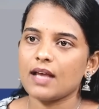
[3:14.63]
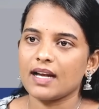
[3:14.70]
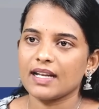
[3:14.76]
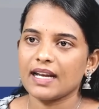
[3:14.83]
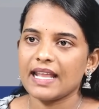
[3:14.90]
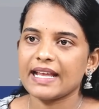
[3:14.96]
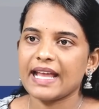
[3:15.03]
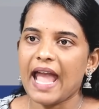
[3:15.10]

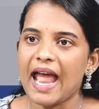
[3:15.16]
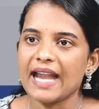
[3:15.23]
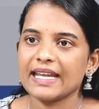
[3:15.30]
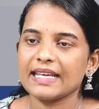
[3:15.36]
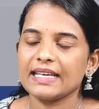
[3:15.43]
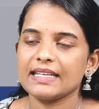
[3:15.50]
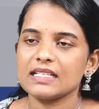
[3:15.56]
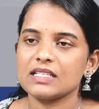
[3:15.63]
అంటే లైక్
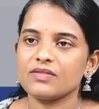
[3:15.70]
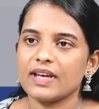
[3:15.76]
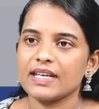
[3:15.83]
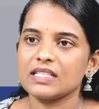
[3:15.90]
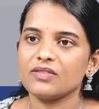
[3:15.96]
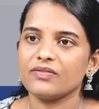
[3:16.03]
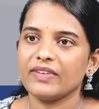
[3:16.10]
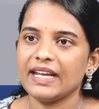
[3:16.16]
కేటగిరీస్
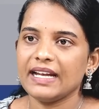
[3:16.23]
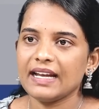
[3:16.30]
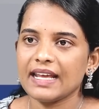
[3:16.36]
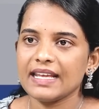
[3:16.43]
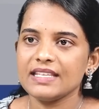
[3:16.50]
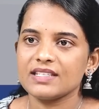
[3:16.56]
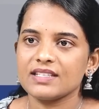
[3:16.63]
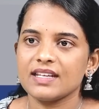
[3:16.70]
వైజ్
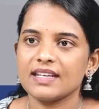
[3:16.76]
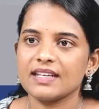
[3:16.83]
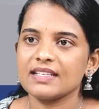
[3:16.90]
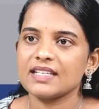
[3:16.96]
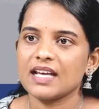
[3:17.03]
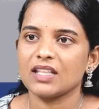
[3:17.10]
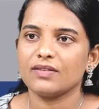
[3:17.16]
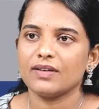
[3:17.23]
వీళ్ళే
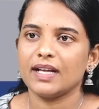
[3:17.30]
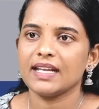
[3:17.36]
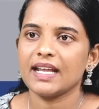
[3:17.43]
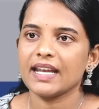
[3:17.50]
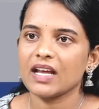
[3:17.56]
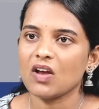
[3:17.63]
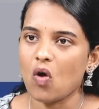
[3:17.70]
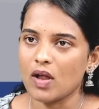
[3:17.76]
ఇంజనీరింగ్ చదవాలి
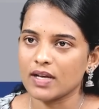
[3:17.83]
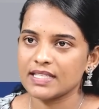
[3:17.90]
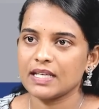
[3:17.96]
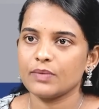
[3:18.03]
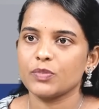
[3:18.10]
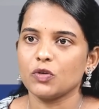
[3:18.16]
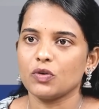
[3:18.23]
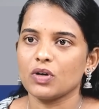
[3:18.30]
అనే
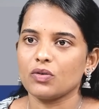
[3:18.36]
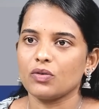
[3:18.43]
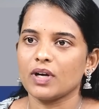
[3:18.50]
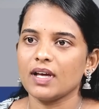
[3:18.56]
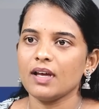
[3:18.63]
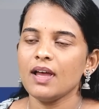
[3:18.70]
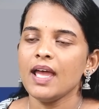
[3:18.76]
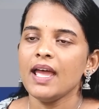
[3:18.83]
కాన్సెప్ట్
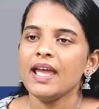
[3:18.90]
ఉండకుండా